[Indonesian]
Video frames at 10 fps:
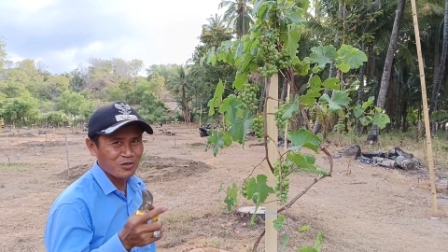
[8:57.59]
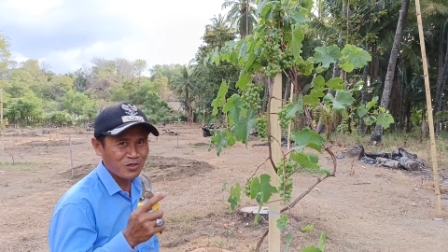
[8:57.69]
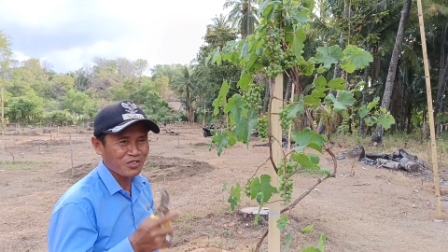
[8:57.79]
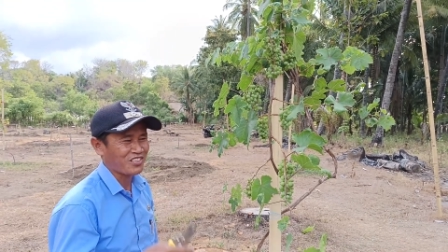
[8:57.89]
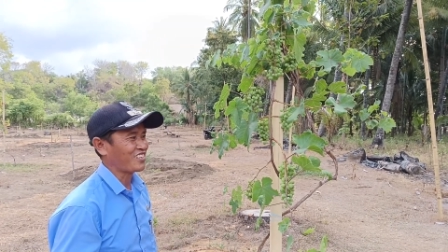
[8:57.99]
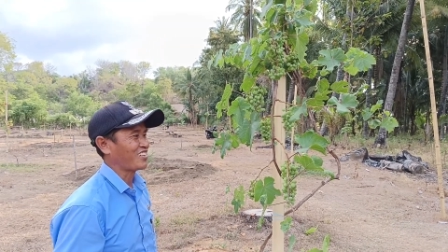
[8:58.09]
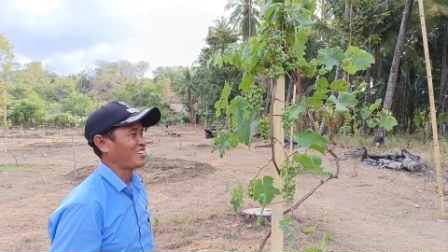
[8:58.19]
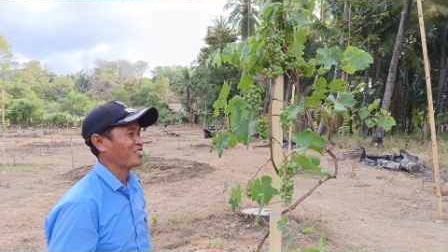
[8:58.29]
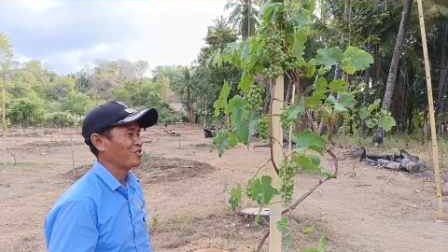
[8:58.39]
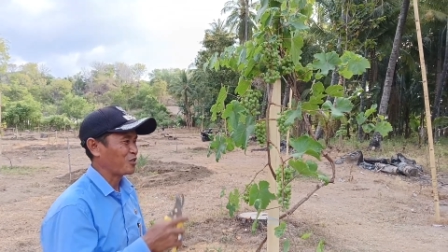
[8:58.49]
Anggur.
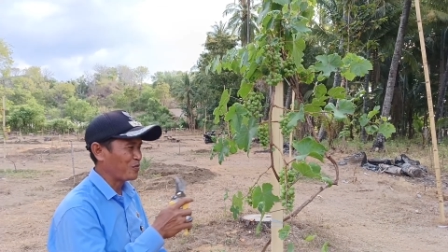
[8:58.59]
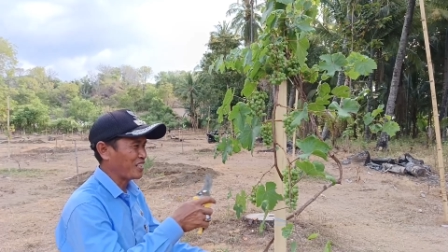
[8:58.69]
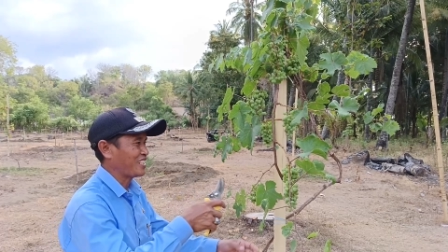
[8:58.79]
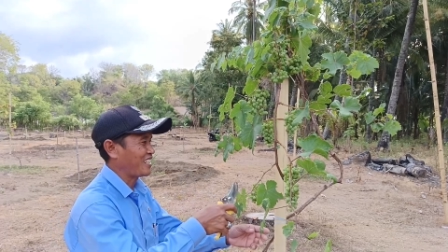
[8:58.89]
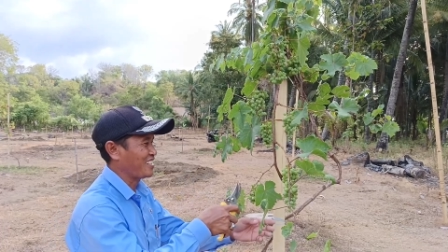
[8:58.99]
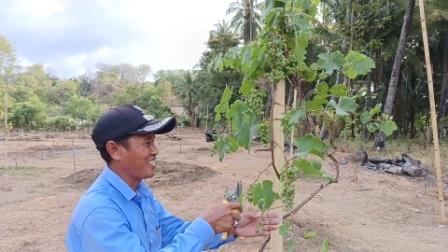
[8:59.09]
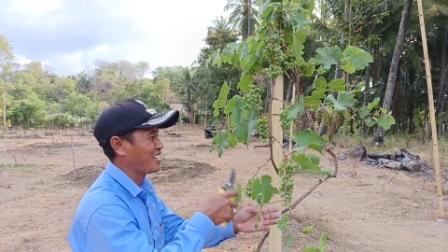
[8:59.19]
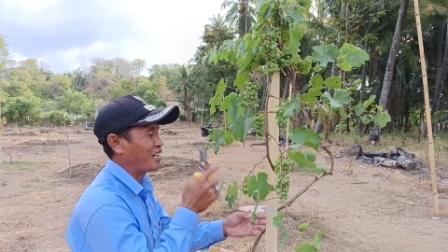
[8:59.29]
Kalau seribu?